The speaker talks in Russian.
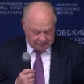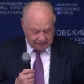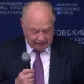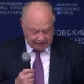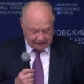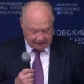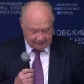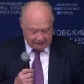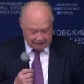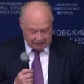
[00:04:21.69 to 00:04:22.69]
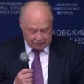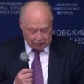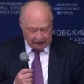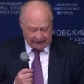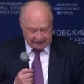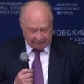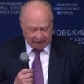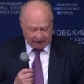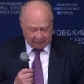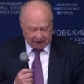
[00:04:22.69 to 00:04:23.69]
хотя сто раз об
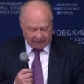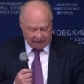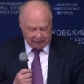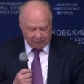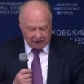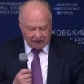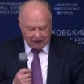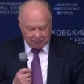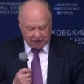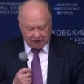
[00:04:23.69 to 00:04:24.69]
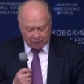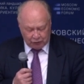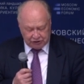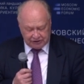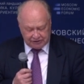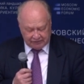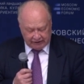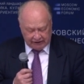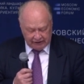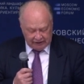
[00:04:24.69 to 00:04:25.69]
этом говорим,
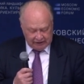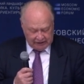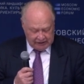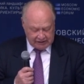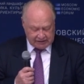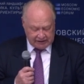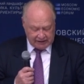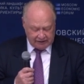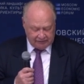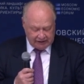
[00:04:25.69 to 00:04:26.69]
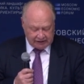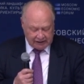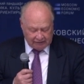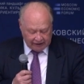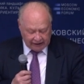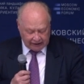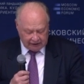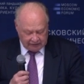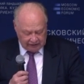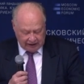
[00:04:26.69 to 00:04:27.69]
преимущественно – сырьевые товары,
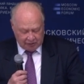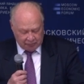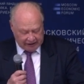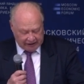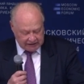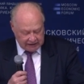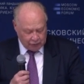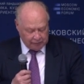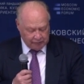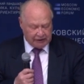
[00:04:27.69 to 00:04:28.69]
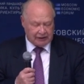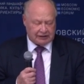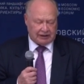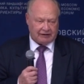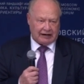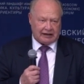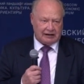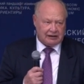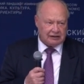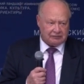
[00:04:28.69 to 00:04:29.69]
а импортируем товары
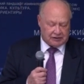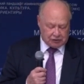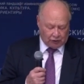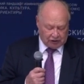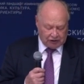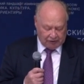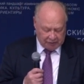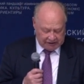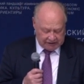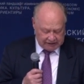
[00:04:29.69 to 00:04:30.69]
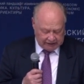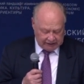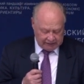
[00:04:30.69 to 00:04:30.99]
высокого передела.